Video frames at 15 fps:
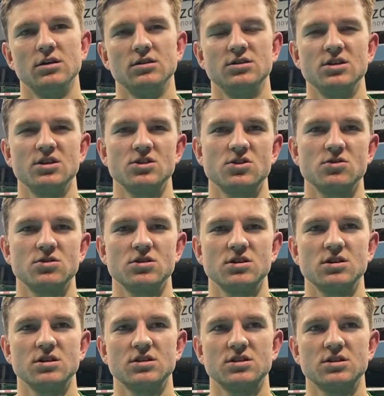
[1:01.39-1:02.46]
Ciężko się
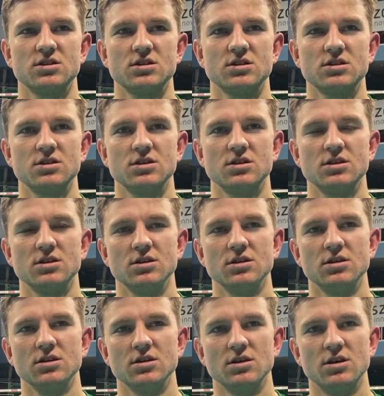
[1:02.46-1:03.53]
też yy,